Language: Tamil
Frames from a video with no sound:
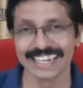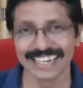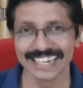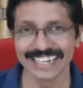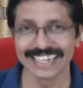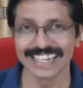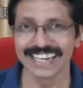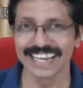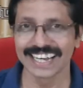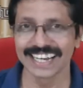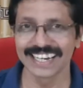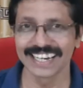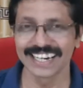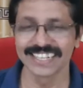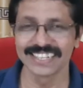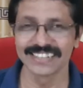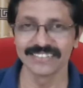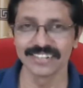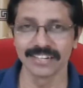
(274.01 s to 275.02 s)
இதை நாங்கள்
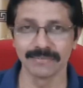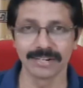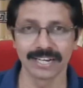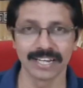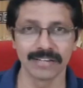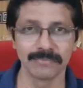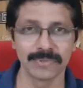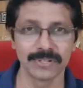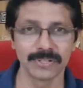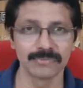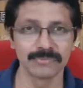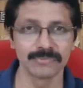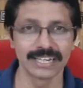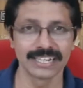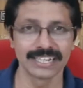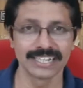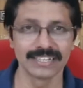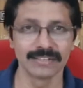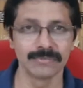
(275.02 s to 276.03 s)
விட்ட விட்டோம்டா இப்போ சும்மா
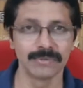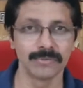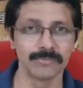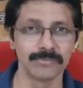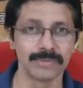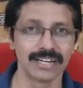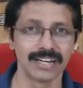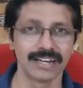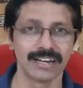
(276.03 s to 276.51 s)
நிற்கிது பொம்மை